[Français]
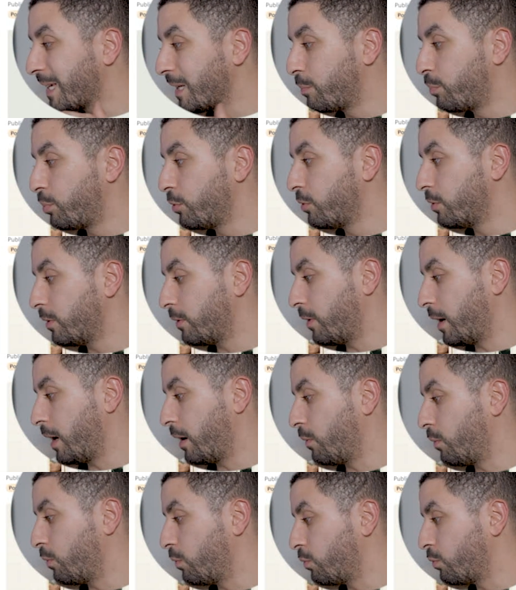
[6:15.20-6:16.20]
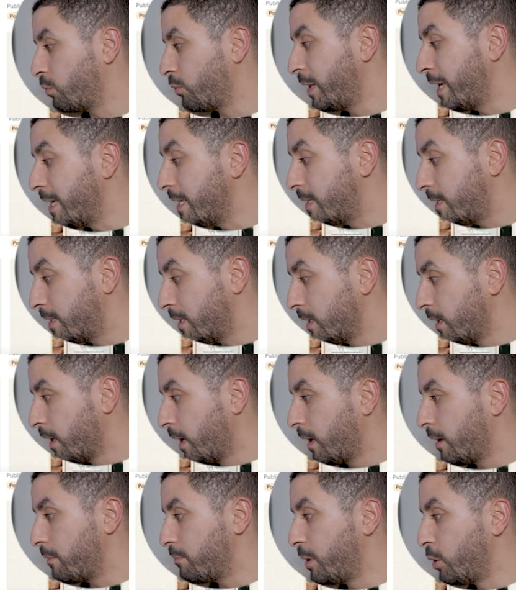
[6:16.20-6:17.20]
très peu, voilà, on est ici,
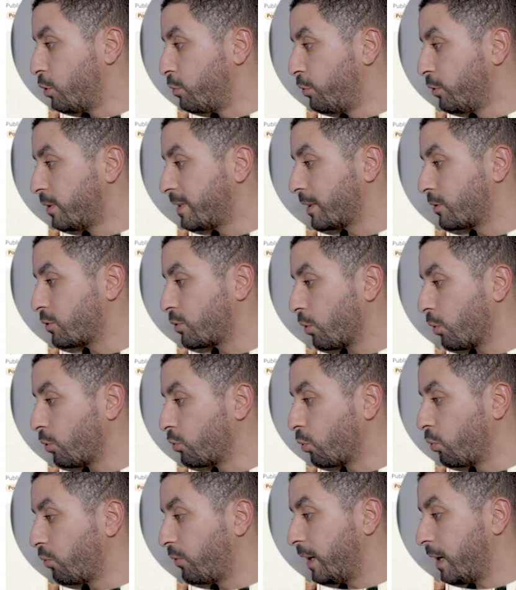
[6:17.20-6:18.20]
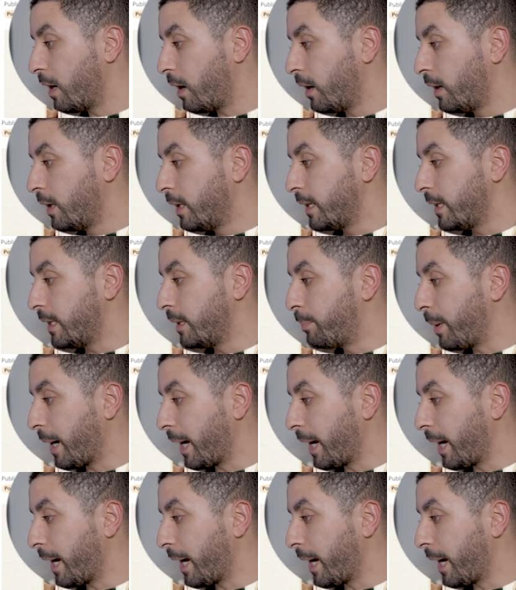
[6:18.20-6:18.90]
mais le but c'est de se retrouver là. Et